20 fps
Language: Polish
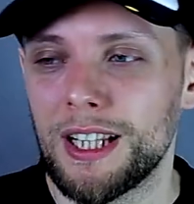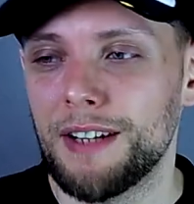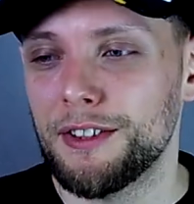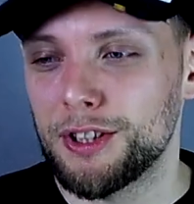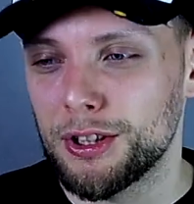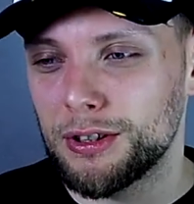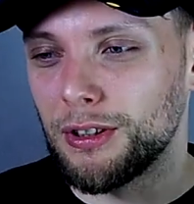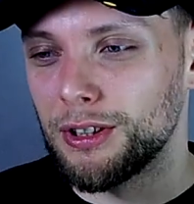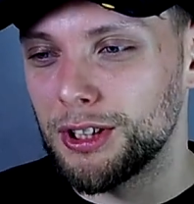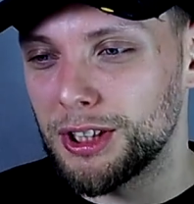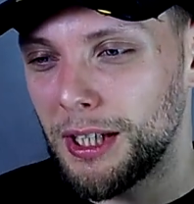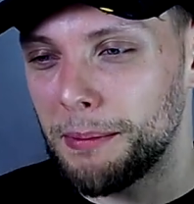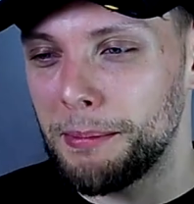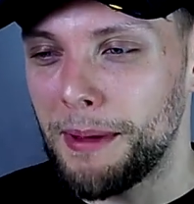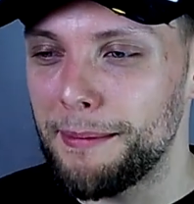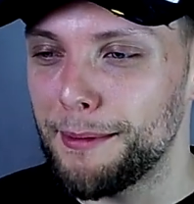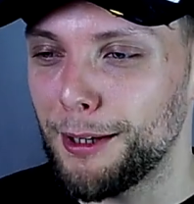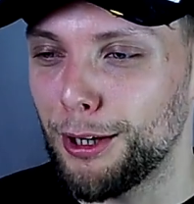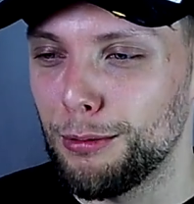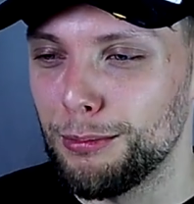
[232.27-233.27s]
ale wiecie co chodzi, tak
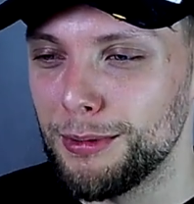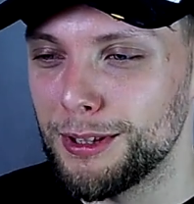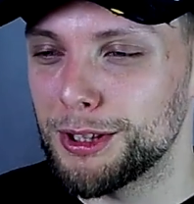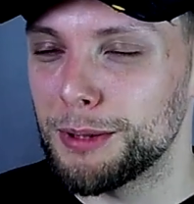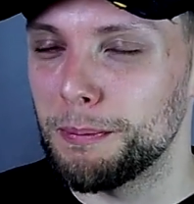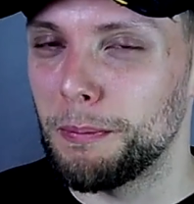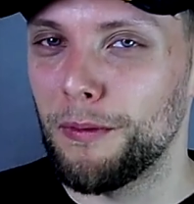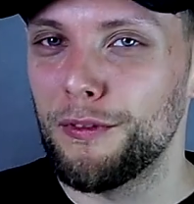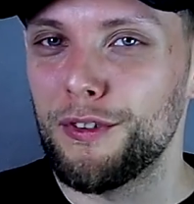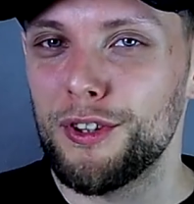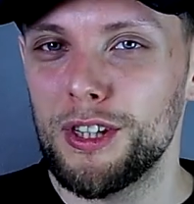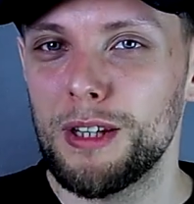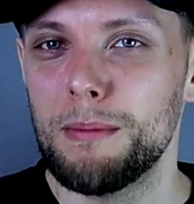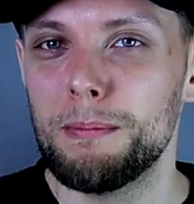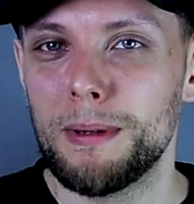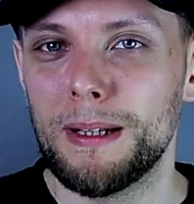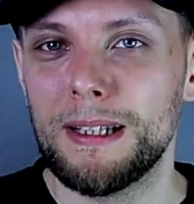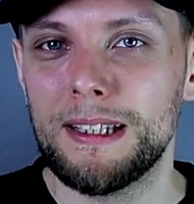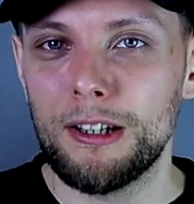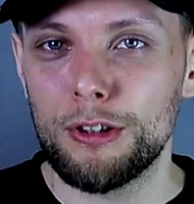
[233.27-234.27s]
miałem taką myśl, że powinni
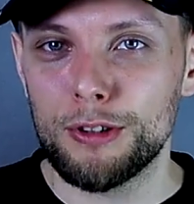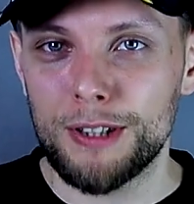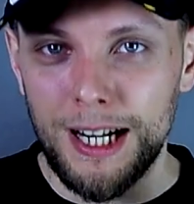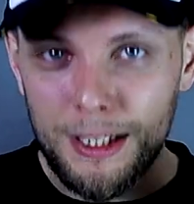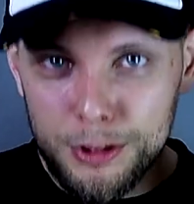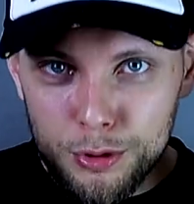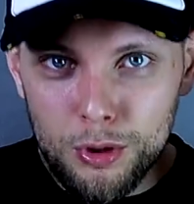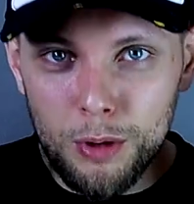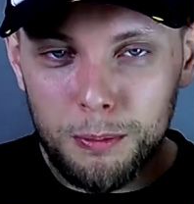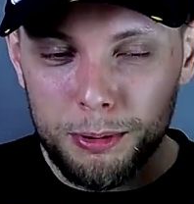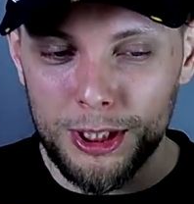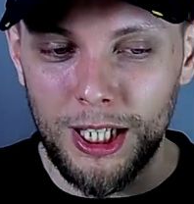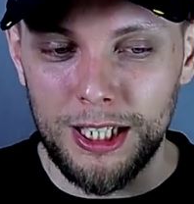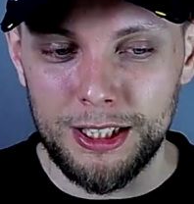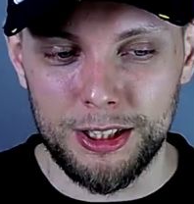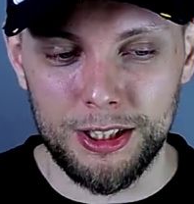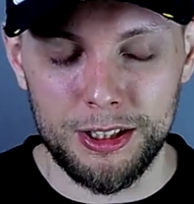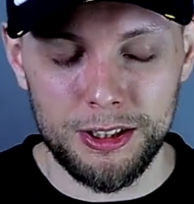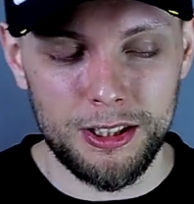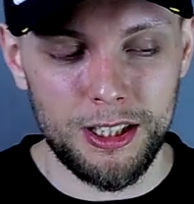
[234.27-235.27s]
byli od razu go
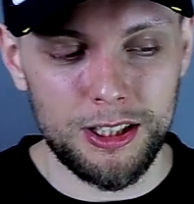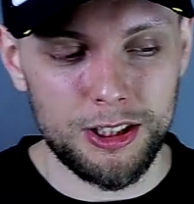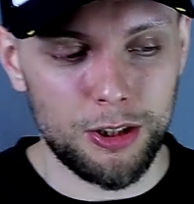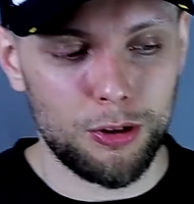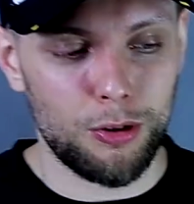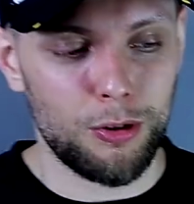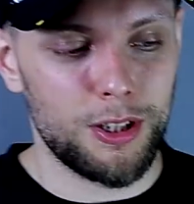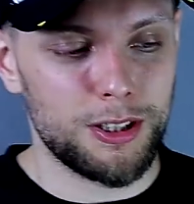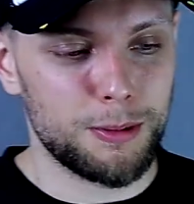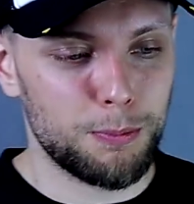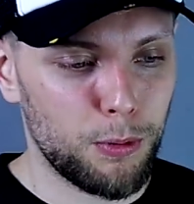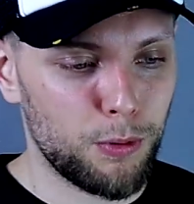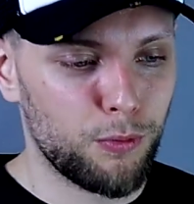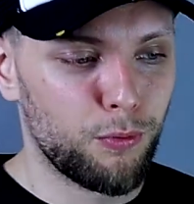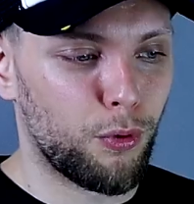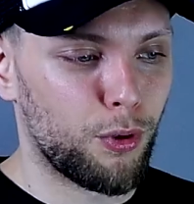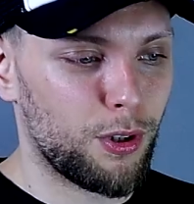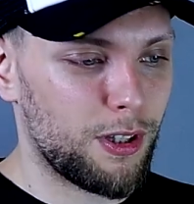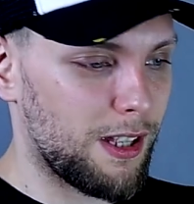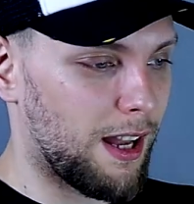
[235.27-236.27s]
przejrzeć, nie, że to jest
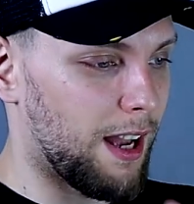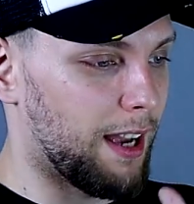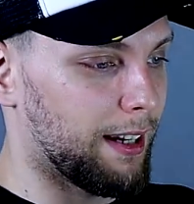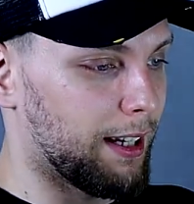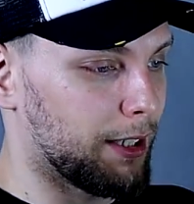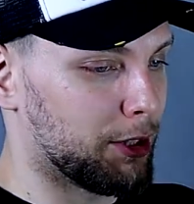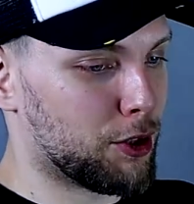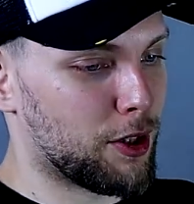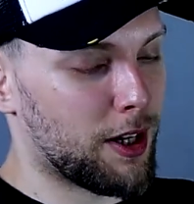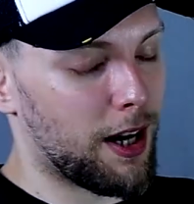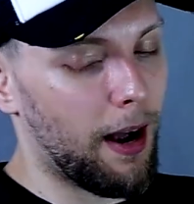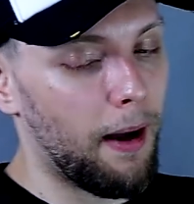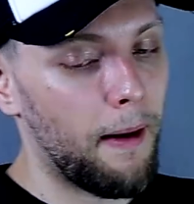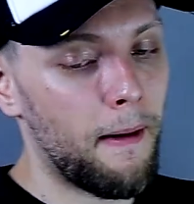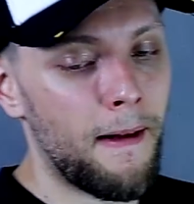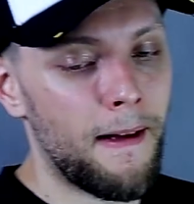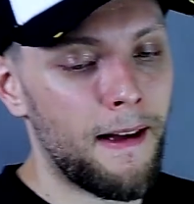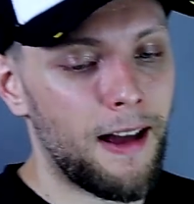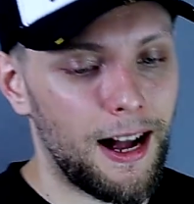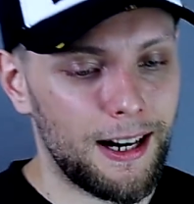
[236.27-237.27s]
podwójna jakaś gra,
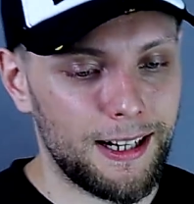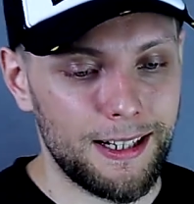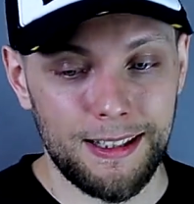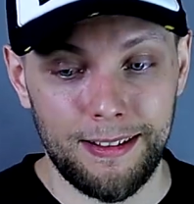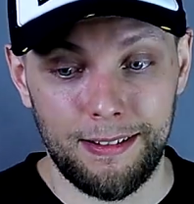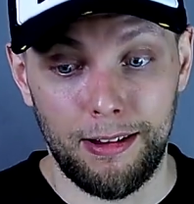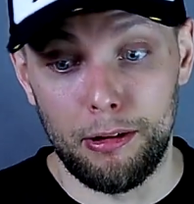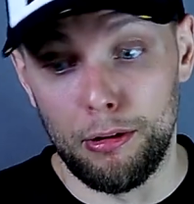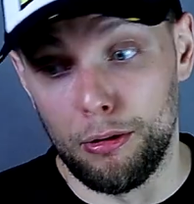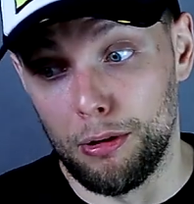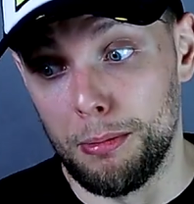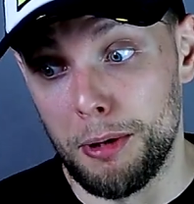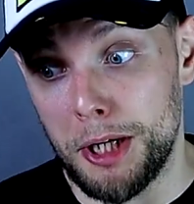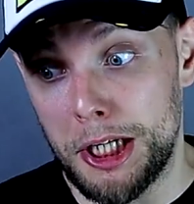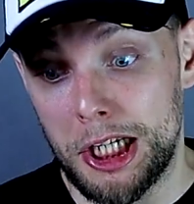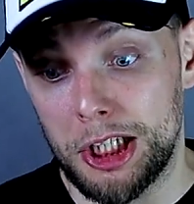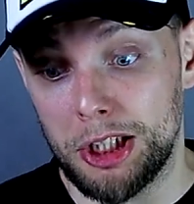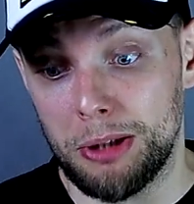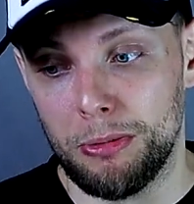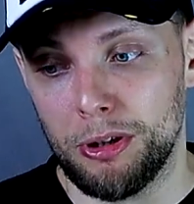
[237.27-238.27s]
a nie takie, no
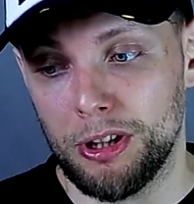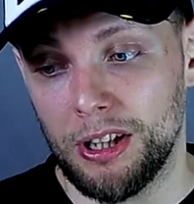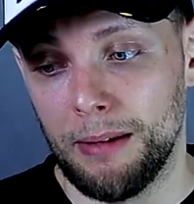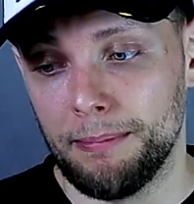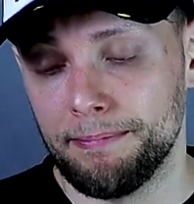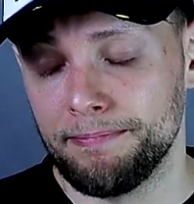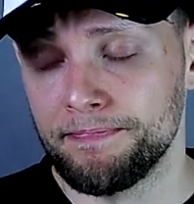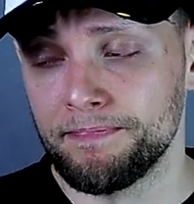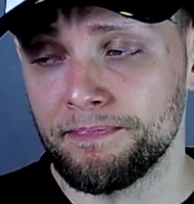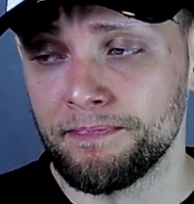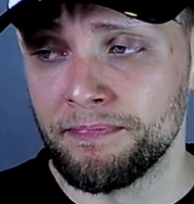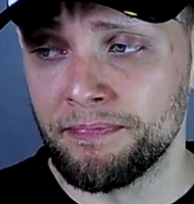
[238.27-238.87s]
dobra, jedziemy tam.